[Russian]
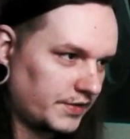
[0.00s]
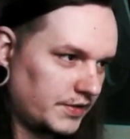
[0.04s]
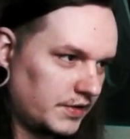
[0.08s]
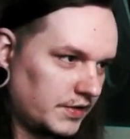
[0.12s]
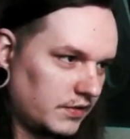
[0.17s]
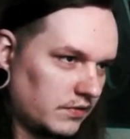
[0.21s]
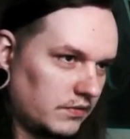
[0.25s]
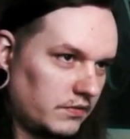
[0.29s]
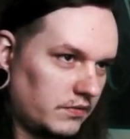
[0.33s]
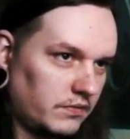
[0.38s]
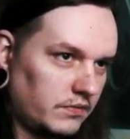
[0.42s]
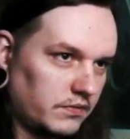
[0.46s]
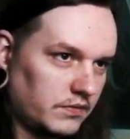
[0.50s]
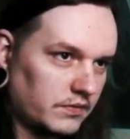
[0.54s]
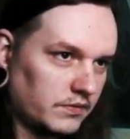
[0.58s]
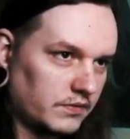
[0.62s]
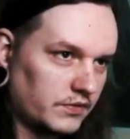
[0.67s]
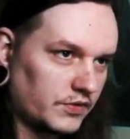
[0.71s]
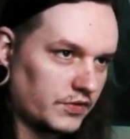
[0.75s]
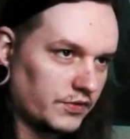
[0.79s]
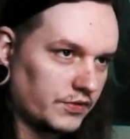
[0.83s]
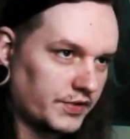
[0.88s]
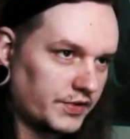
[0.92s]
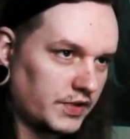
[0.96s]
сделал
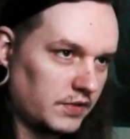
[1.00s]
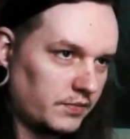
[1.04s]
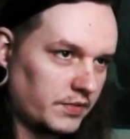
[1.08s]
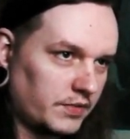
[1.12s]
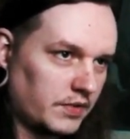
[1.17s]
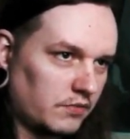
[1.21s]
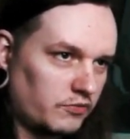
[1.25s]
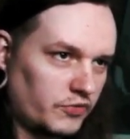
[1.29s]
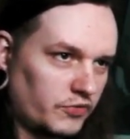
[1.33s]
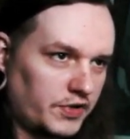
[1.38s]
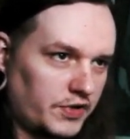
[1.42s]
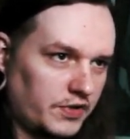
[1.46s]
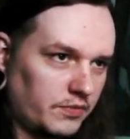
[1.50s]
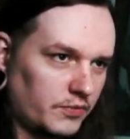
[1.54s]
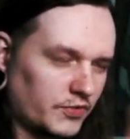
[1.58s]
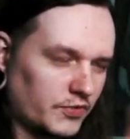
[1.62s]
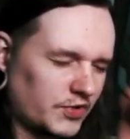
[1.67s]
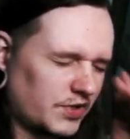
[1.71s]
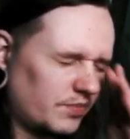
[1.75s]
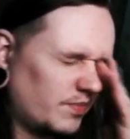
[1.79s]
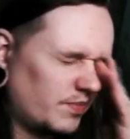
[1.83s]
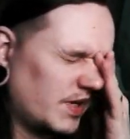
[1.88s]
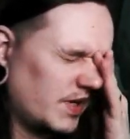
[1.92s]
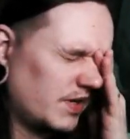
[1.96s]
жесткий, потому что
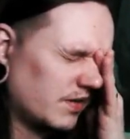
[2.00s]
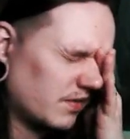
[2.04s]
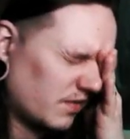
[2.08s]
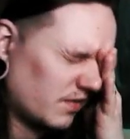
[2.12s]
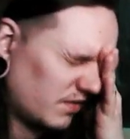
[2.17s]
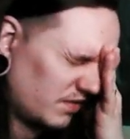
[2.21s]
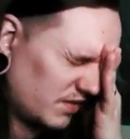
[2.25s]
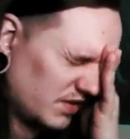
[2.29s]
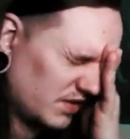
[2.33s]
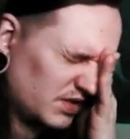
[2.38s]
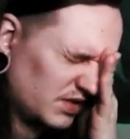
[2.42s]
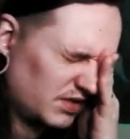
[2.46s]
немножко болел.